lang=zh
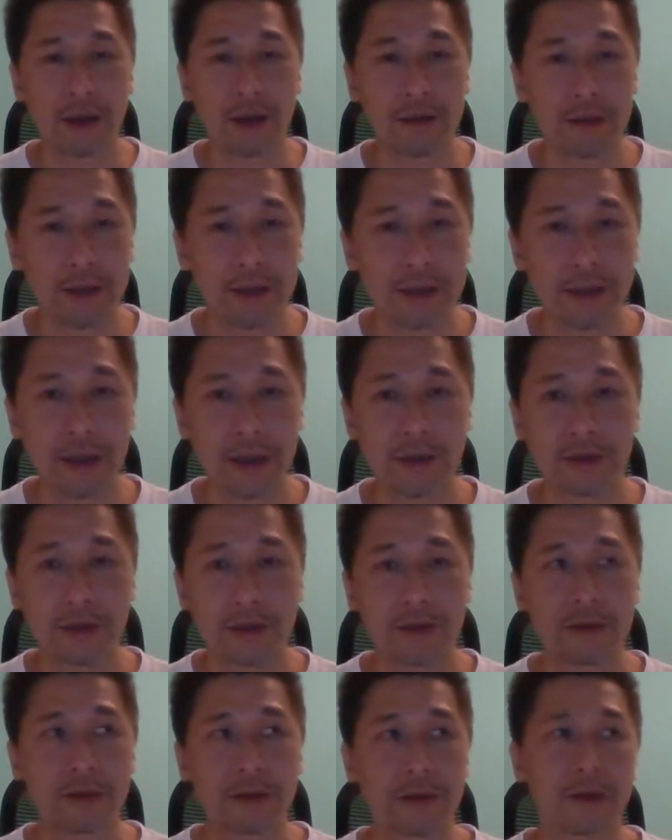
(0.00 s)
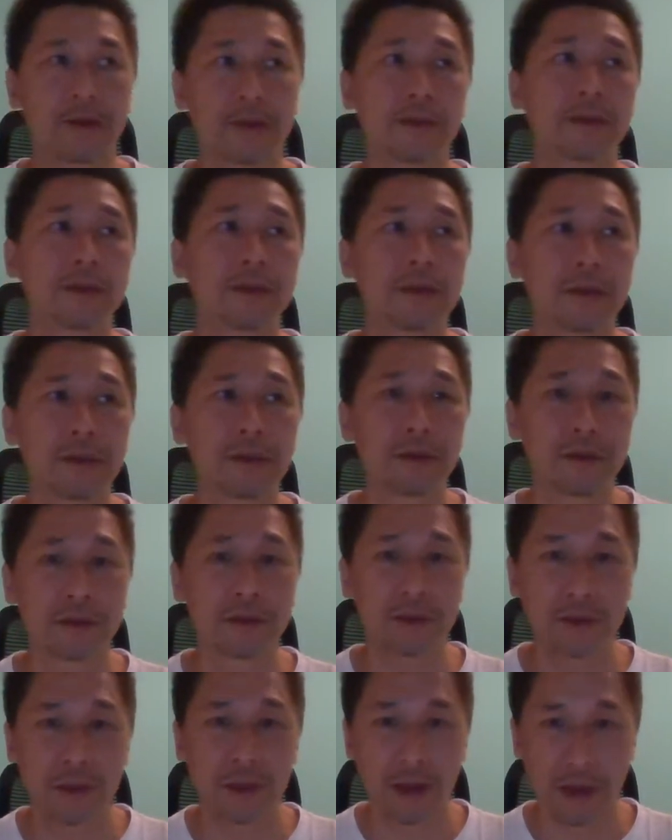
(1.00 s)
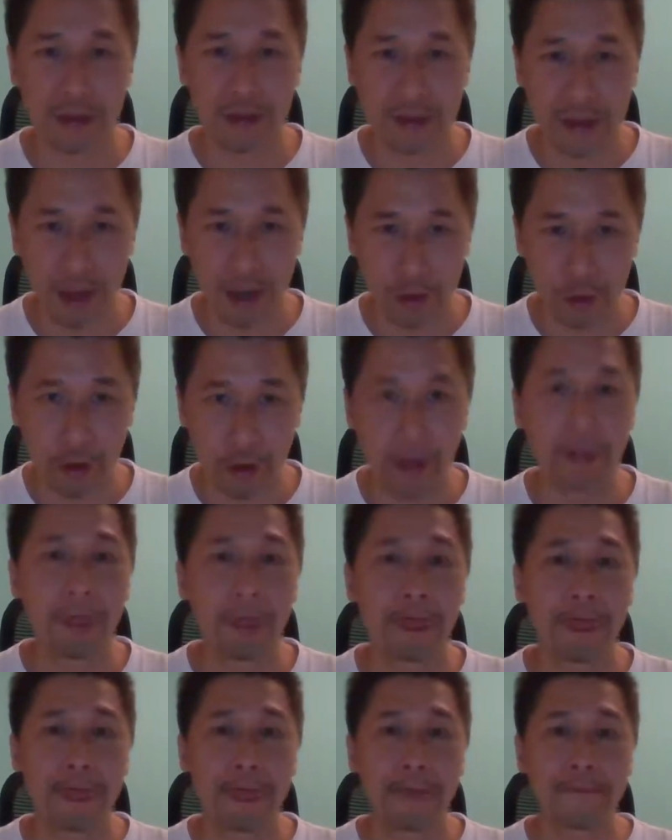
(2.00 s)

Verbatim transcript: 关键是呃债券